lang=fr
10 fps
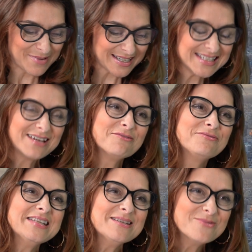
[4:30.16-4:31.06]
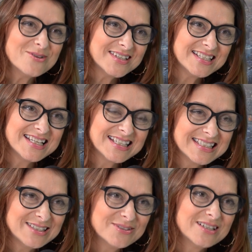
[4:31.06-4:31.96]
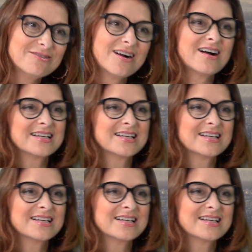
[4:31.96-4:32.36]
Merci infiniment, Dalila Guillot, d'avoir